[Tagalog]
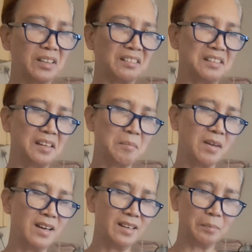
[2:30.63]

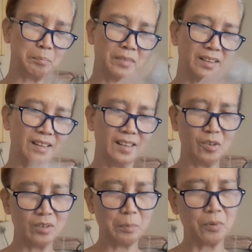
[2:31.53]
matitikman at matagal
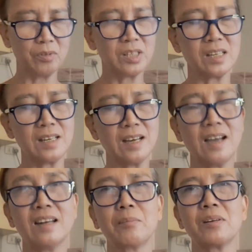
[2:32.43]
ko na po siyang
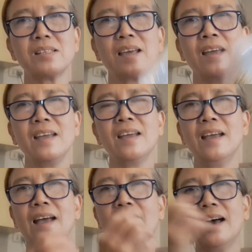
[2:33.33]
hinahanap kasi
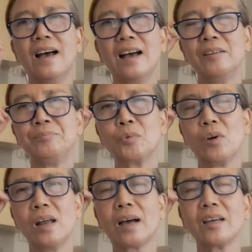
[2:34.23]
uh,
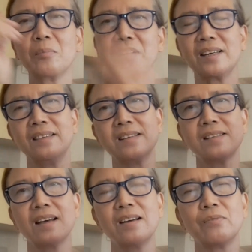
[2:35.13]
wala kayong makita
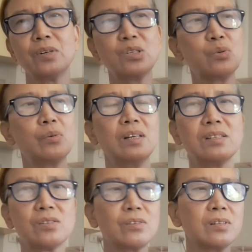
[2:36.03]
sa virtual.
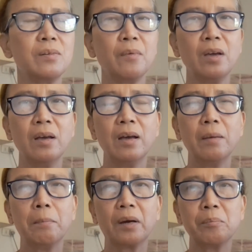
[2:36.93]
So,
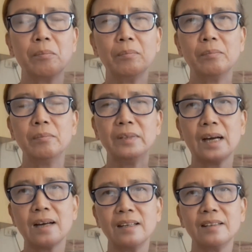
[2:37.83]
pag
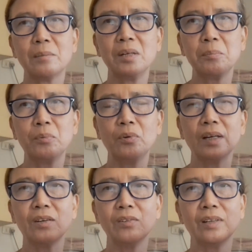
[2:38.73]
nakakita man po
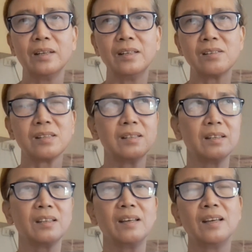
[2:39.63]
kayo, na,
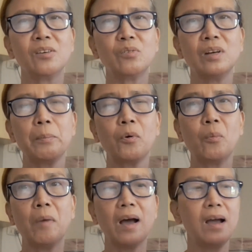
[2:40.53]
natingnan ko na po,
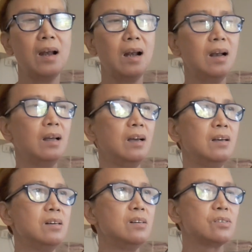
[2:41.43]
mahal.
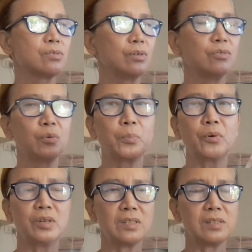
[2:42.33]
So, ito
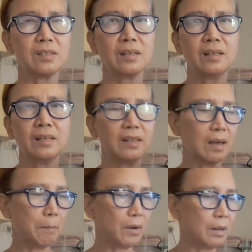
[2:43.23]
po is
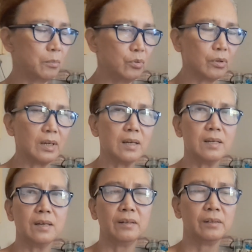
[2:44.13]
napakamura.